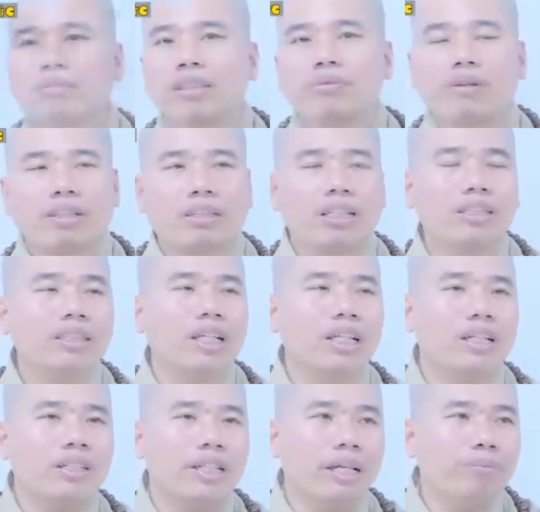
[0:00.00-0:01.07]
nó phật tử
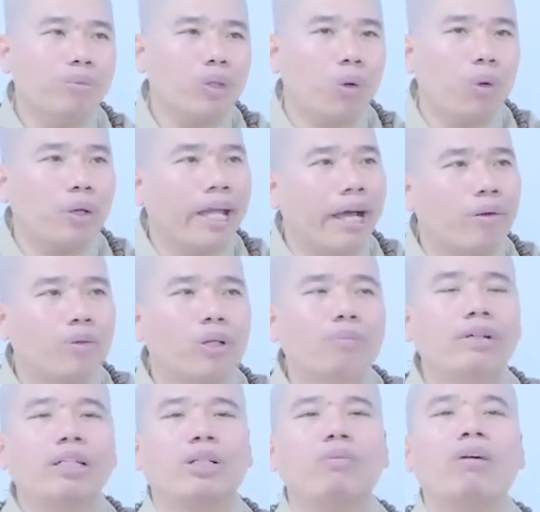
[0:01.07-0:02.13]
gì điểm chùa nào của
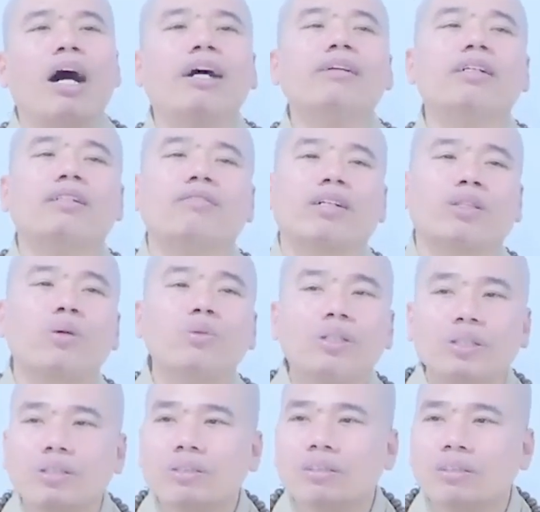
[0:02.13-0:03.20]
mình cũng ở được và tu
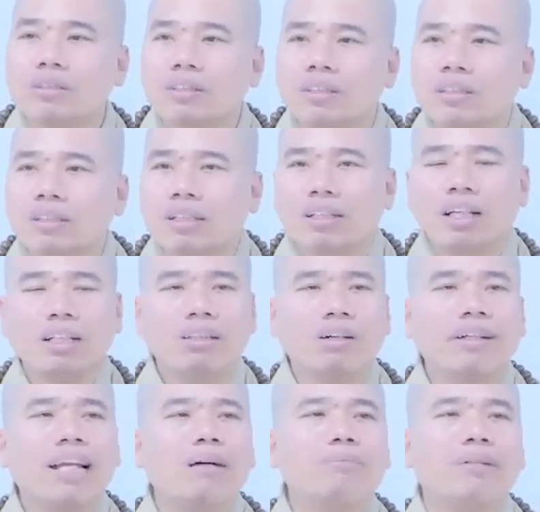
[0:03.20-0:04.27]
được nhưng đức
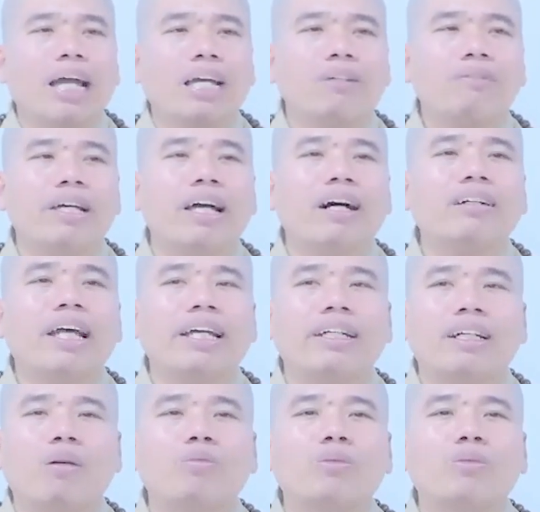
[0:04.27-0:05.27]
nói năm ngày vì ở đây